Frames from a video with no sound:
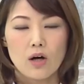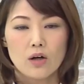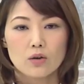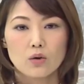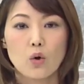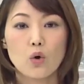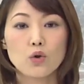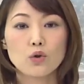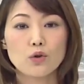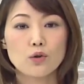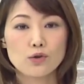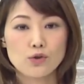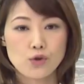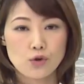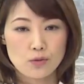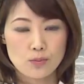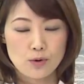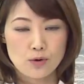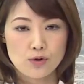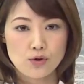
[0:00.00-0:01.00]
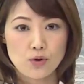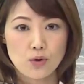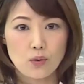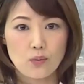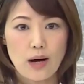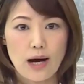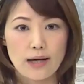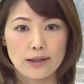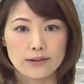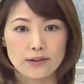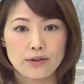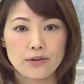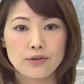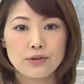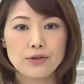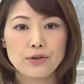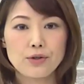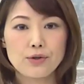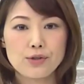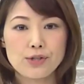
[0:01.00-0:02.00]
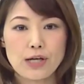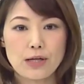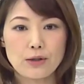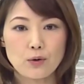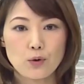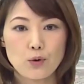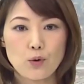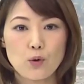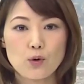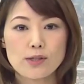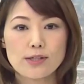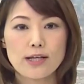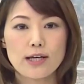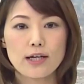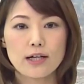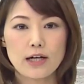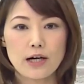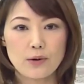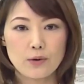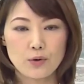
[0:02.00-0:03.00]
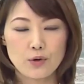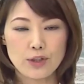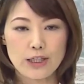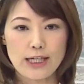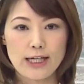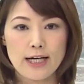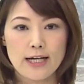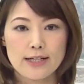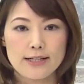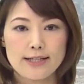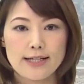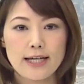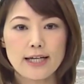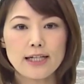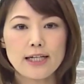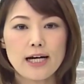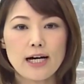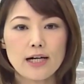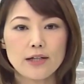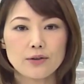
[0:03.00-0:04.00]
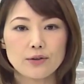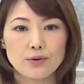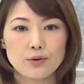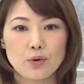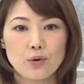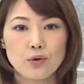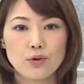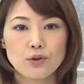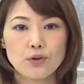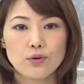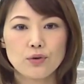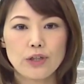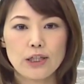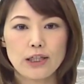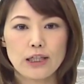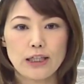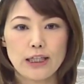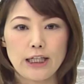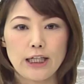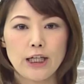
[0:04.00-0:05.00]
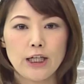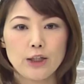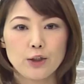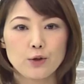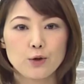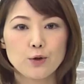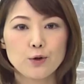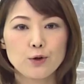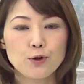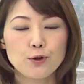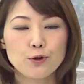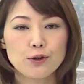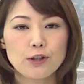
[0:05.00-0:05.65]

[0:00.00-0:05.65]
東京消防庁は救急車の要請が多い JR 東京駅に救急